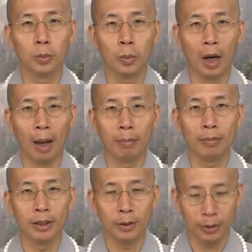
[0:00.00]
啊，
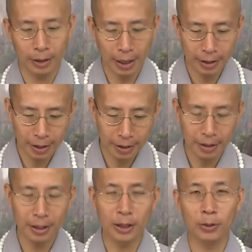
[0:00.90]
你用三三
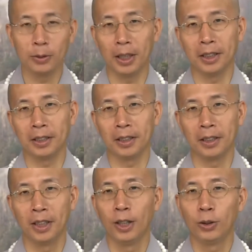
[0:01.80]
四计数也行，
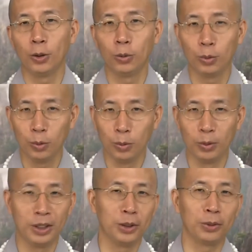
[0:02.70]
用五五
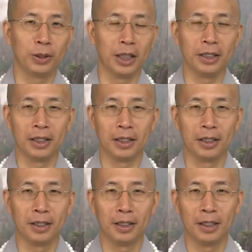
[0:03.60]
计数也行，
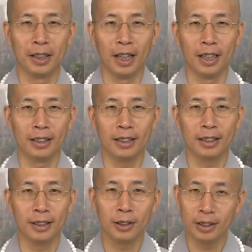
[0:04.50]
啊，这
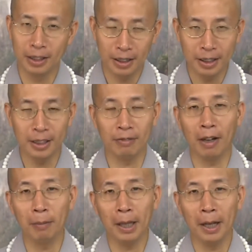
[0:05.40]
个你自己
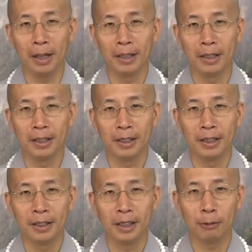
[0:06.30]
方便。
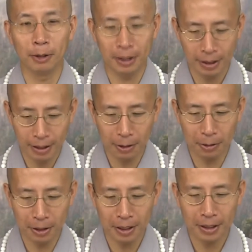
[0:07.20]
那我自己也
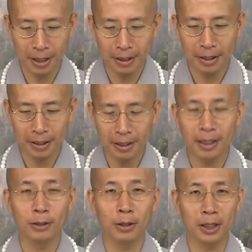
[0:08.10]
觉得三三四
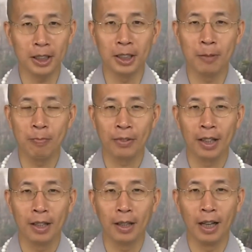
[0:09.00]
呢确实，
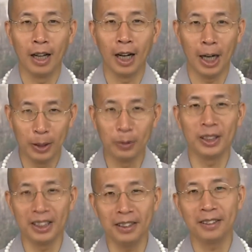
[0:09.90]
哎，很容
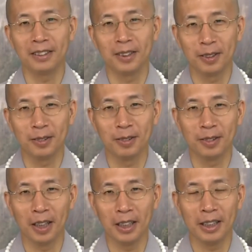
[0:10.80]
易记，
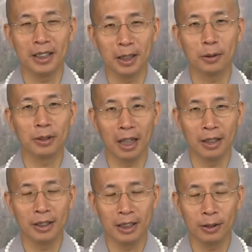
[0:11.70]
啊，因为节奏上
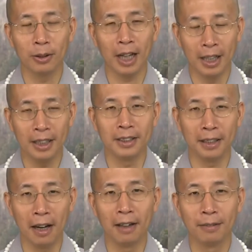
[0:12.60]
节奏感很强，